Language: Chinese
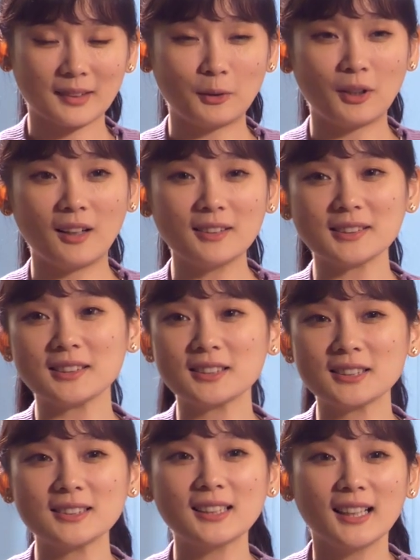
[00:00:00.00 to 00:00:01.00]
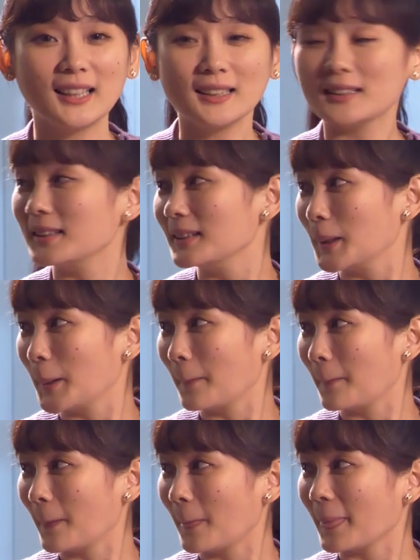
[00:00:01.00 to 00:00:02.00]
我好像真的是。放心，我不
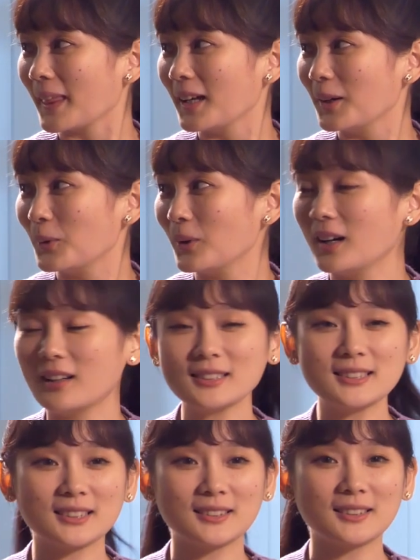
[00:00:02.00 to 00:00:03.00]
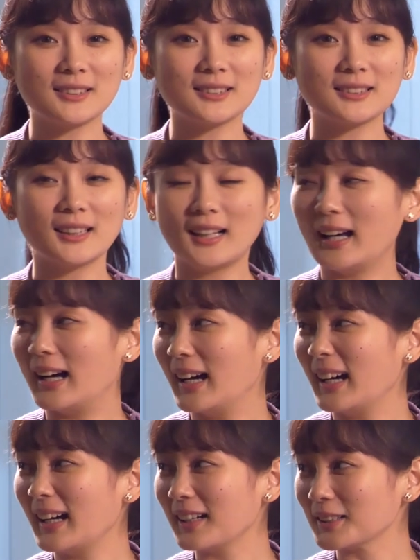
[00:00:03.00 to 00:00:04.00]
会打扰。我好像是真的是
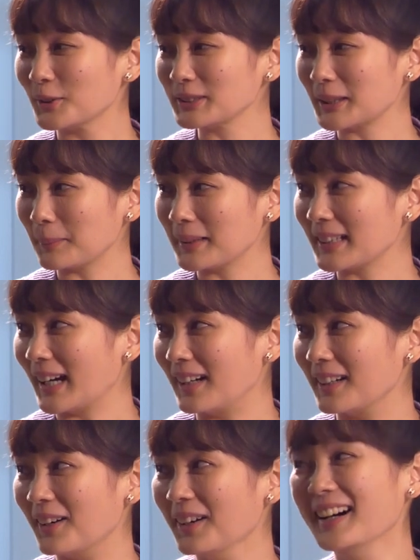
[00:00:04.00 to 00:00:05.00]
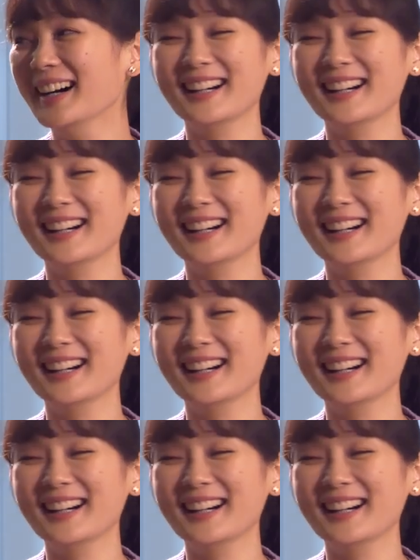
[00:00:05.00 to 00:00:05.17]
啊，可我想被打扰。